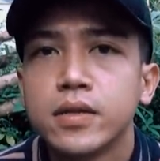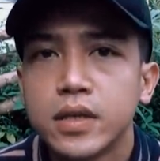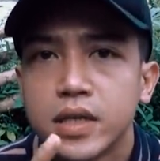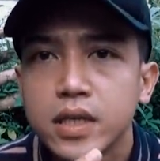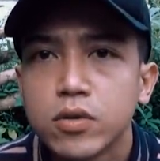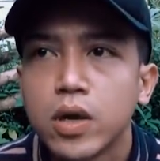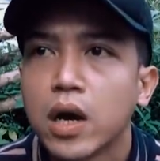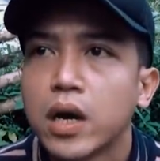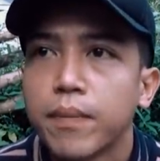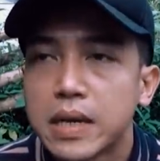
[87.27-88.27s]
jadi udah
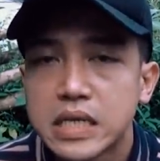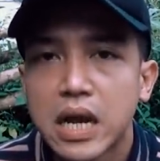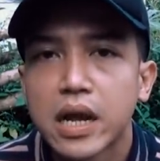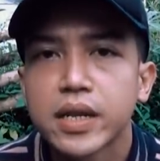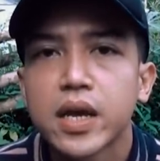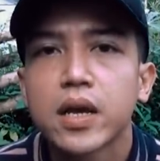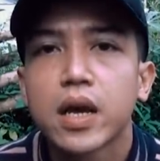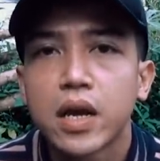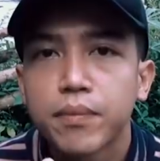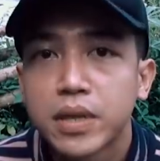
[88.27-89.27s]
nggak ada pasangannya
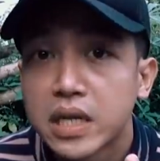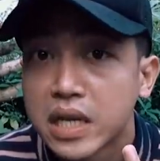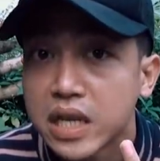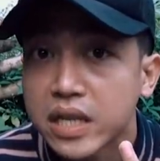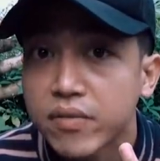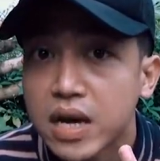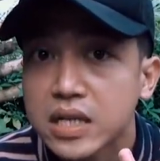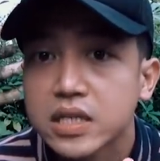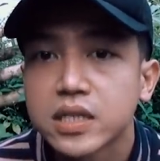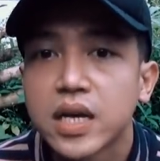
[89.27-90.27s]
karena betinanya
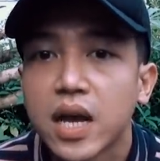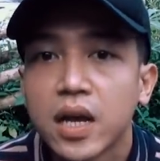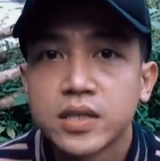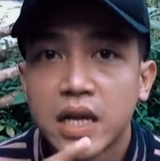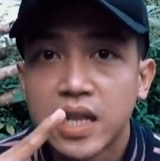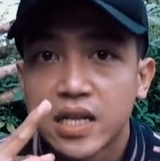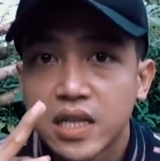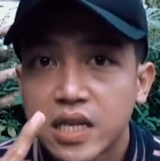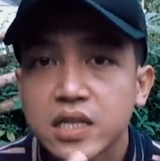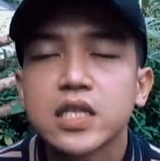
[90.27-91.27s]
tewas yang jantannya
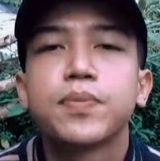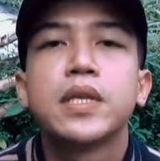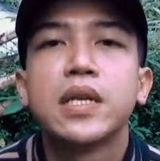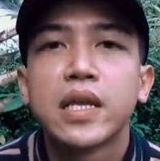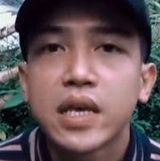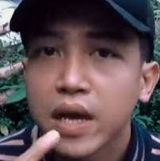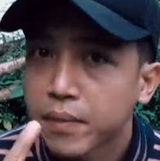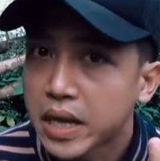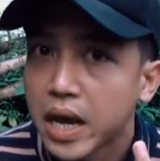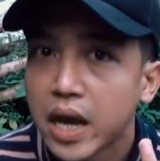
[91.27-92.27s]
tritis betinanya yang
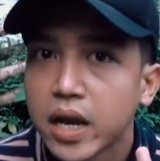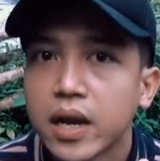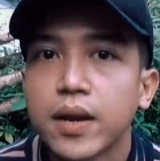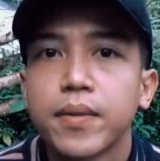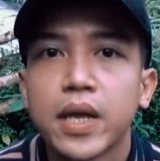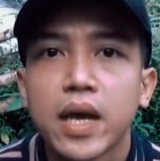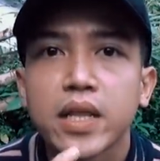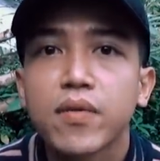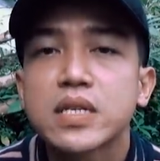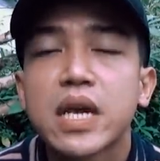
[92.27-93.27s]
megan yang
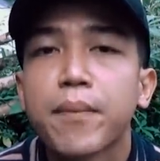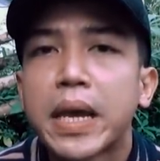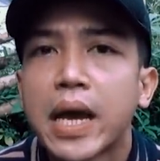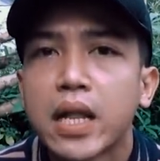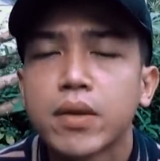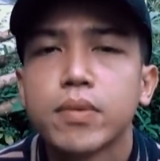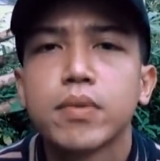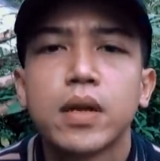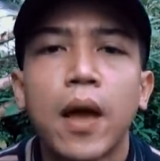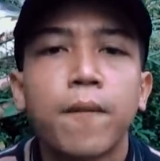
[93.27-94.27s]
tewas yang megan
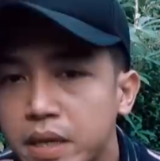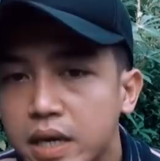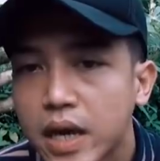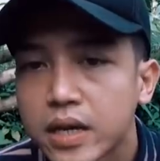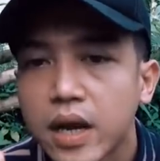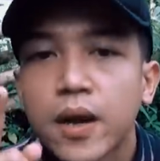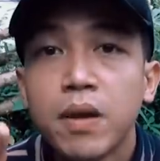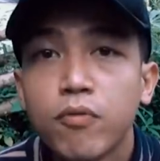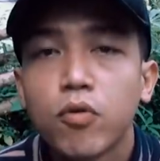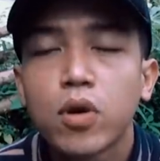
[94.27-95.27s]
teman-teman nah ikan yang
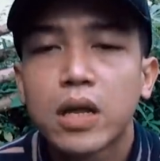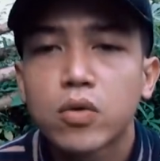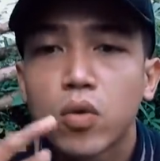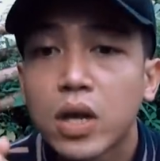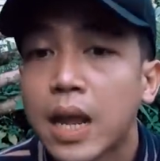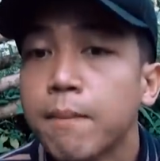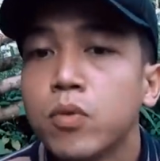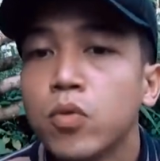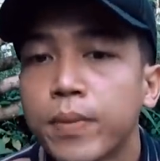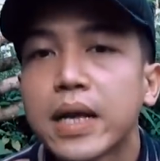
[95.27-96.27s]
blubuk atau
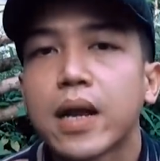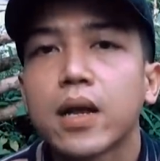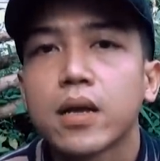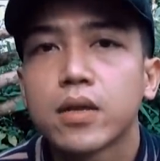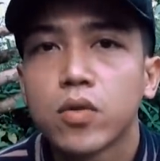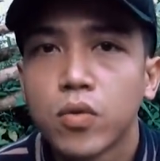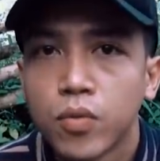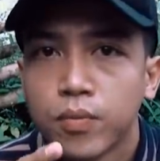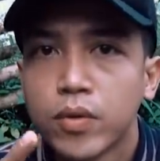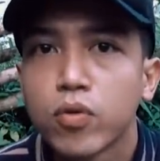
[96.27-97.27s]
kelabu merah
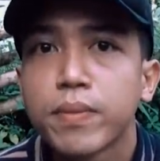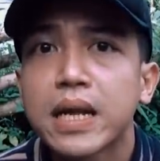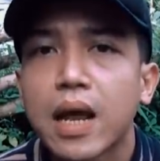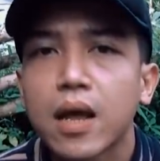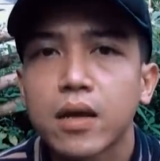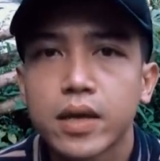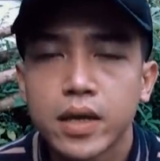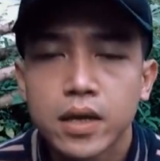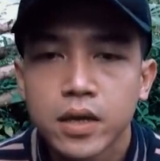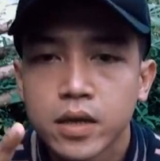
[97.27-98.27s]
atau bluk merah
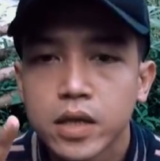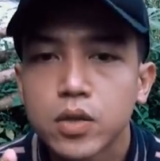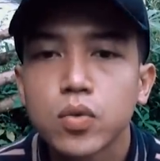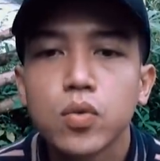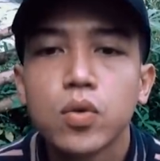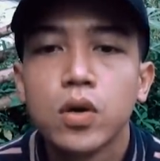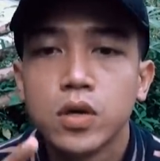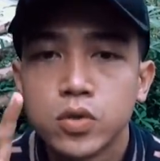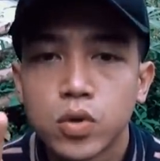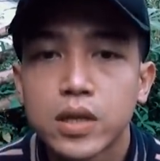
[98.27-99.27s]
ya itu
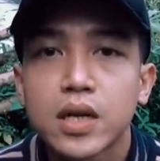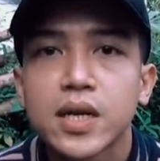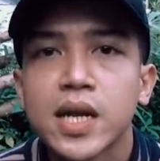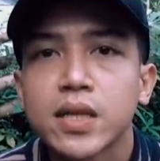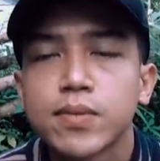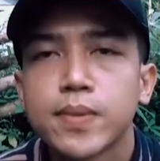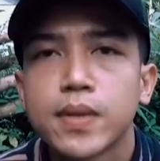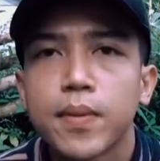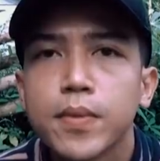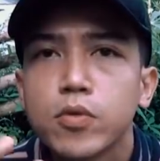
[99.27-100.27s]
juga terkena
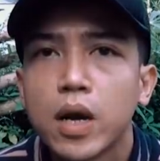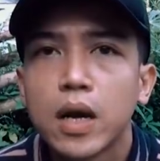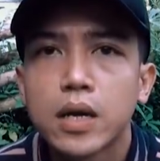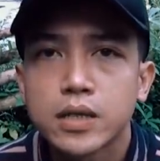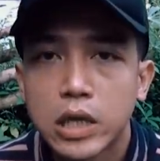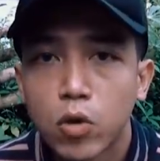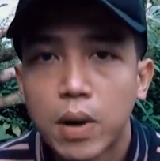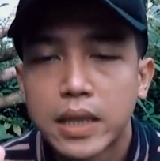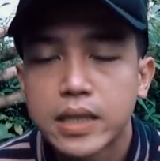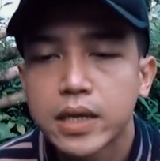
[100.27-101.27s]
teman-teman tapi udah saya
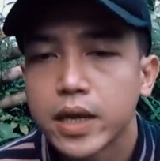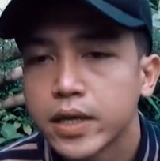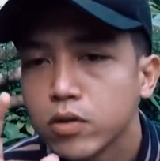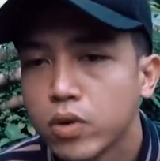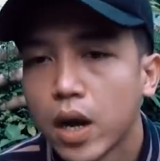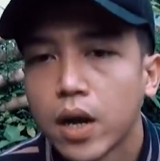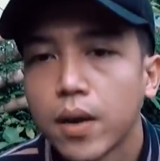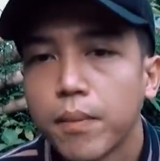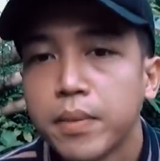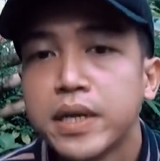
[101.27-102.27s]
obatin ya ini
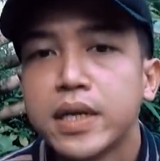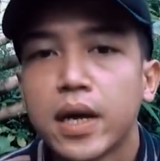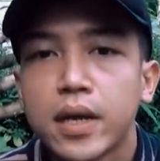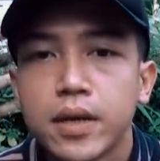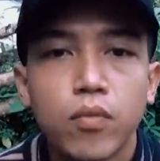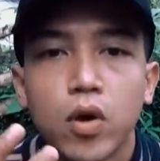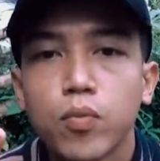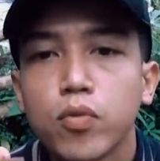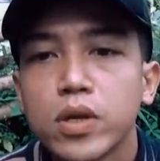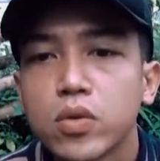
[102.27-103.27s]
udah mendingan
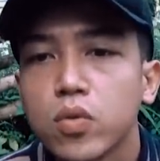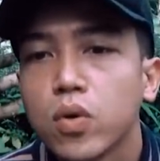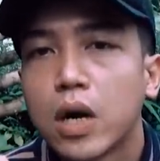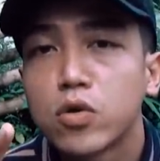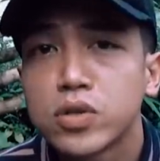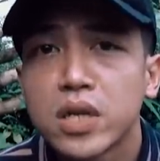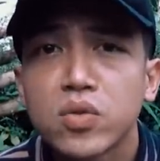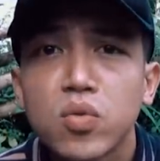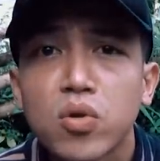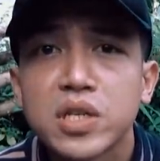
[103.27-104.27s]
walaupun itu harusnya
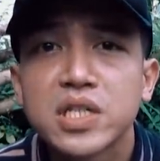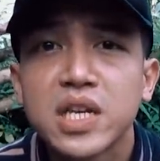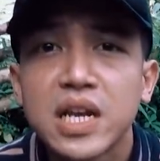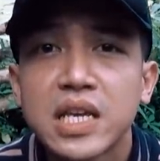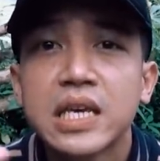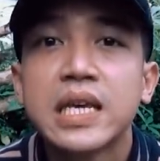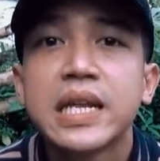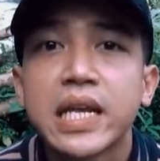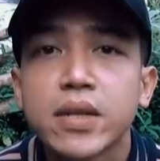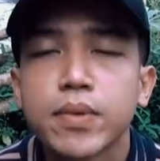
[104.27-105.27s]
itu kondisinya lagi
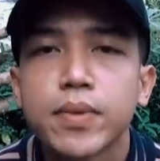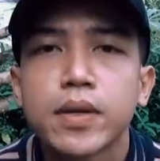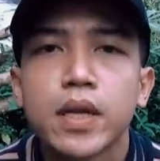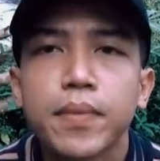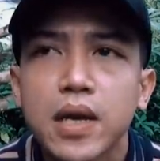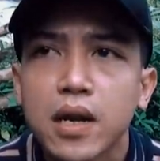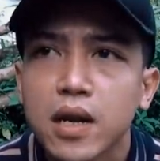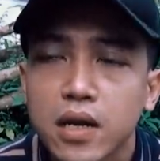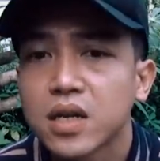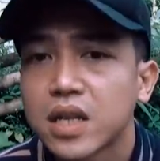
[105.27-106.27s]
giring teman-teman tapi
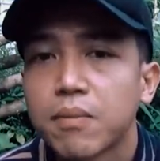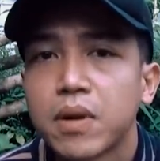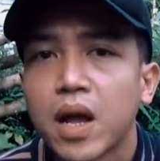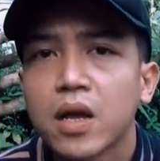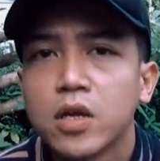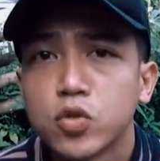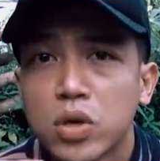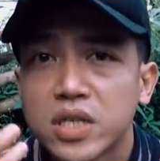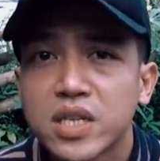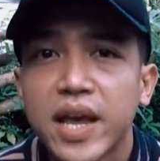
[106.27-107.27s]
karena ketabrak
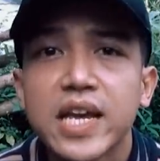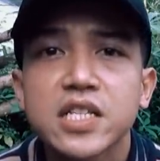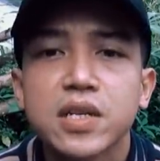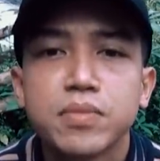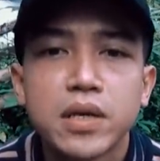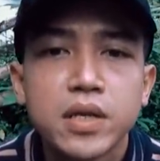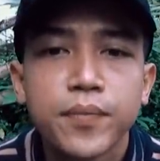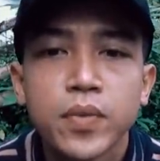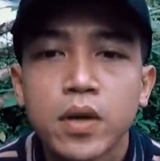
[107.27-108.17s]
cuacanya ekstrim jadi